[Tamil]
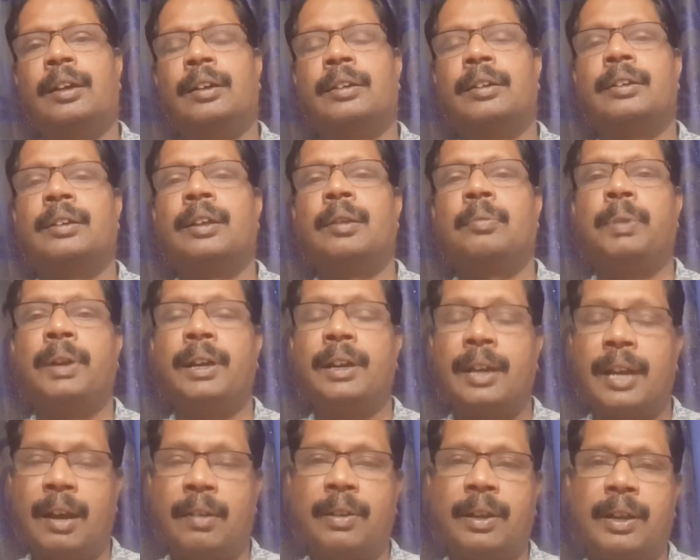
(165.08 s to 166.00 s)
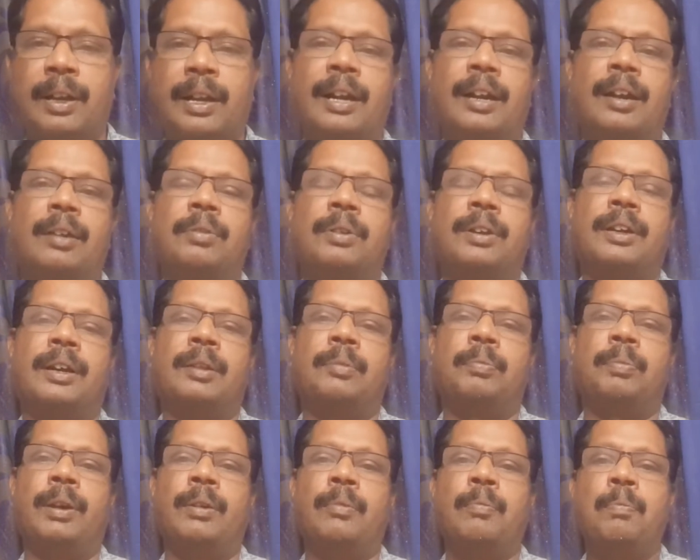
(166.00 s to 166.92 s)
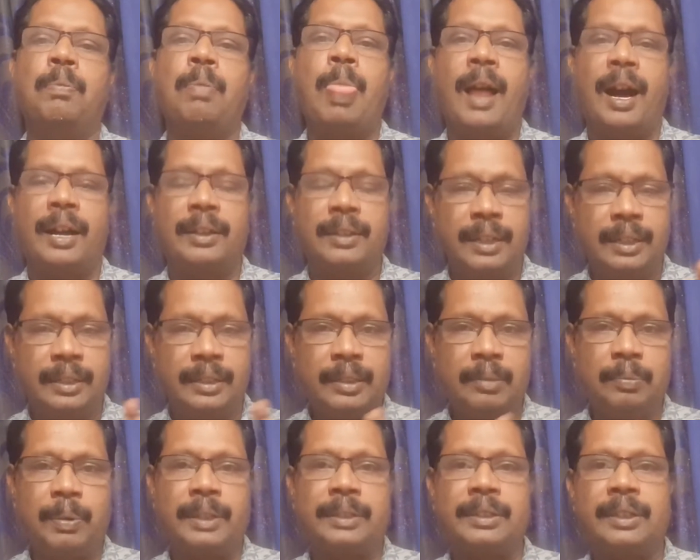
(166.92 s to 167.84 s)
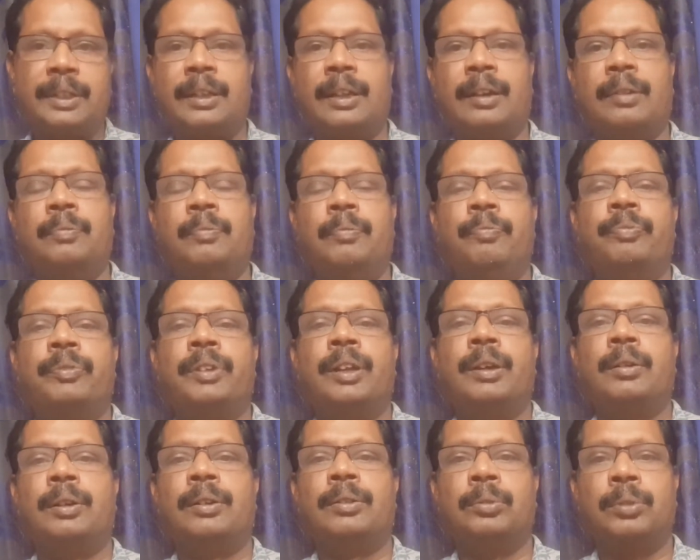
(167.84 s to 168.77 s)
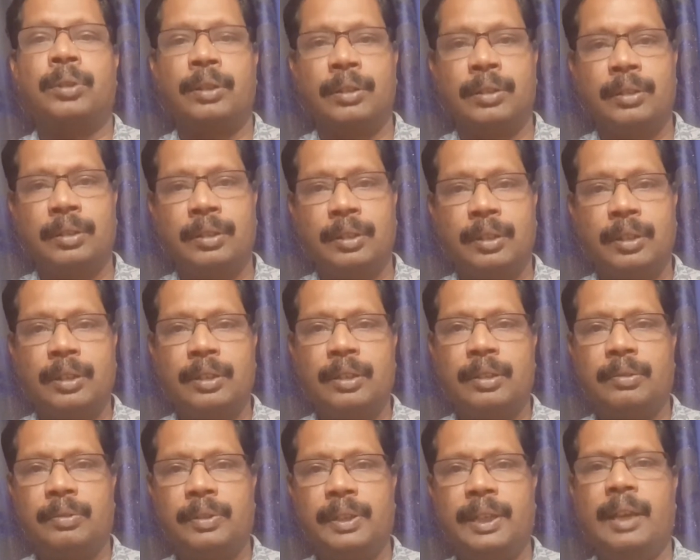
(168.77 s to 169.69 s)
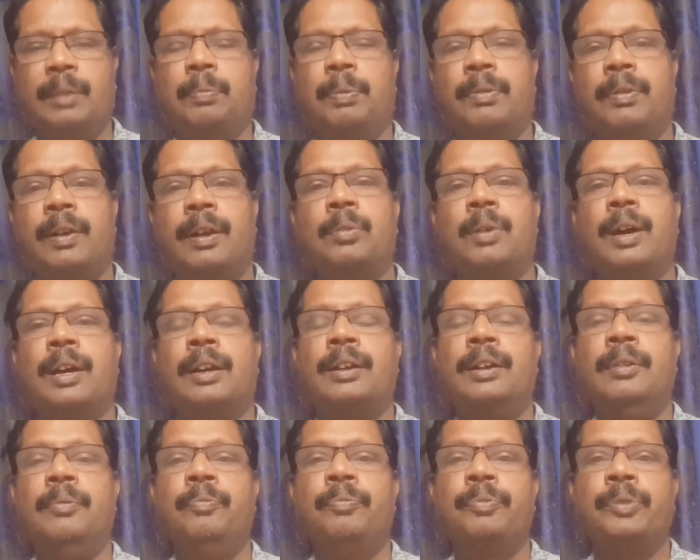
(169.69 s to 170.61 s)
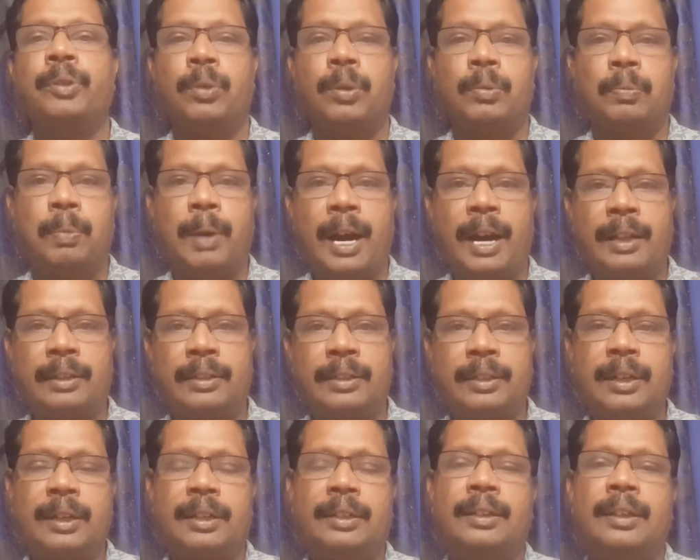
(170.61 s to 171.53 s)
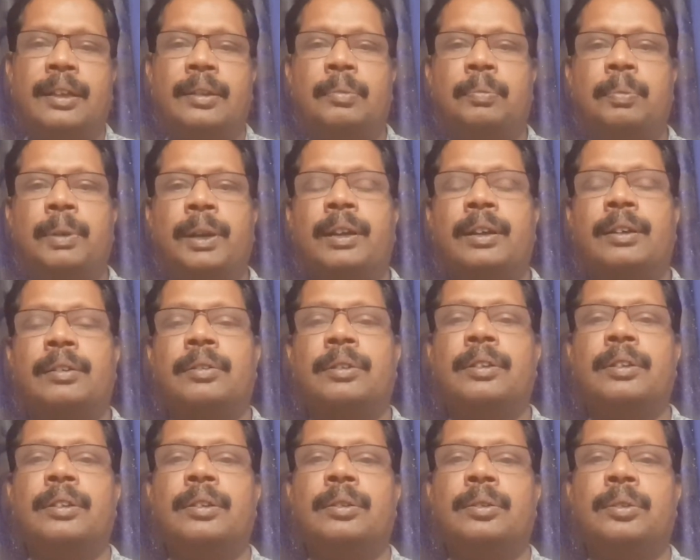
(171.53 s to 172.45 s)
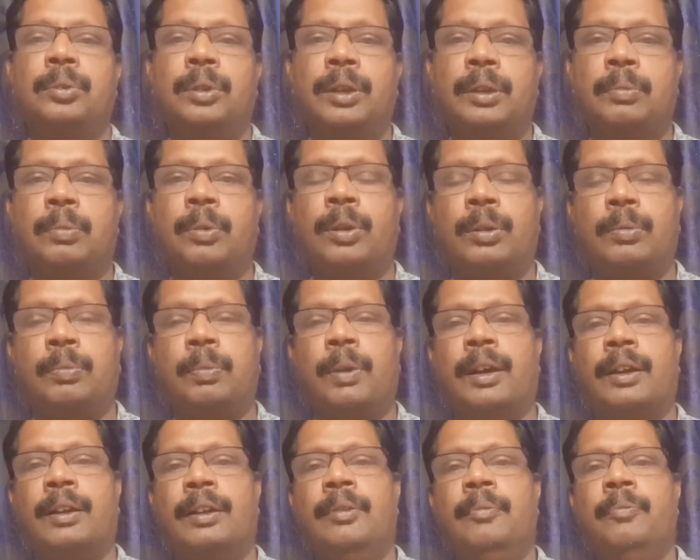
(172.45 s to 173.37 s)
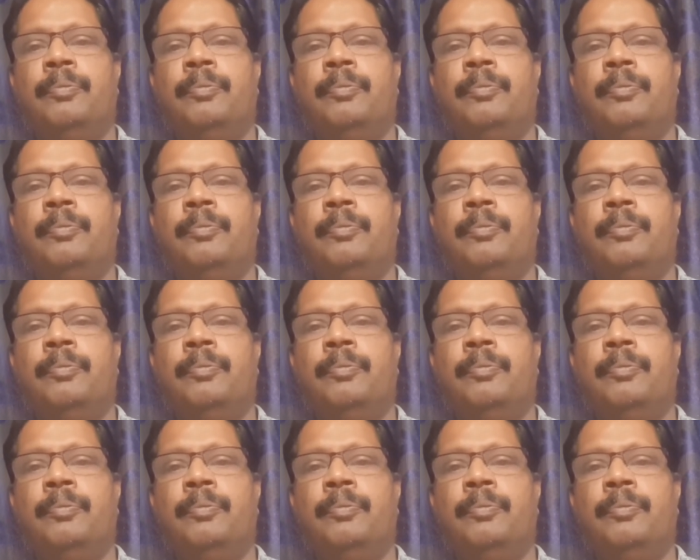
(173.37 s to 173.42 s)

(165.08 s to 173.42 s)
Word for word: இருந்த பெண் காவலராக அவர் நடிப்பார் அதில் இந்த பிரச்சனை தான் ஒரு விஐபி வருவார் ஒரு பாலத்துக்கிட்ட இந்த பெண்ணுக்கு வந்து டியூட்டி போட்டிருப்பாங்க